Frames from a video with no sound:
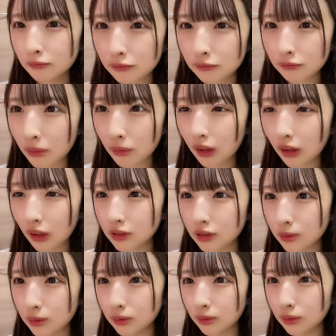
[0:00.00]
普通に
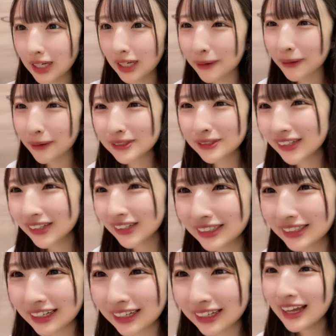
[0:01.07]
ねなんか
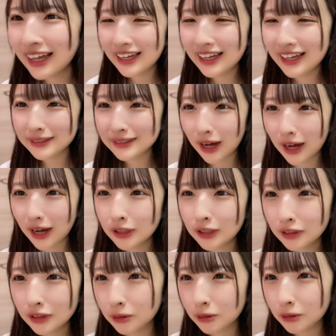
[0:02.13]
昇格出できないと思ってた
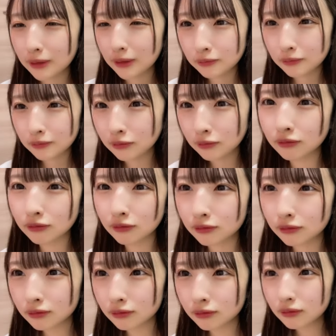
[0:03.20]
俺
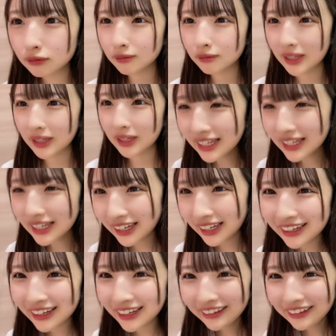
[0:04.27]
すごい懐か
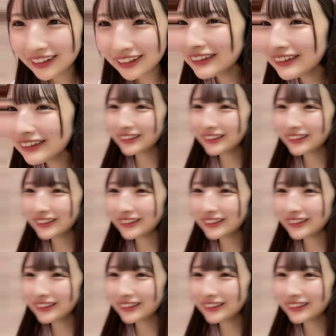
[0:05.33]
しいだから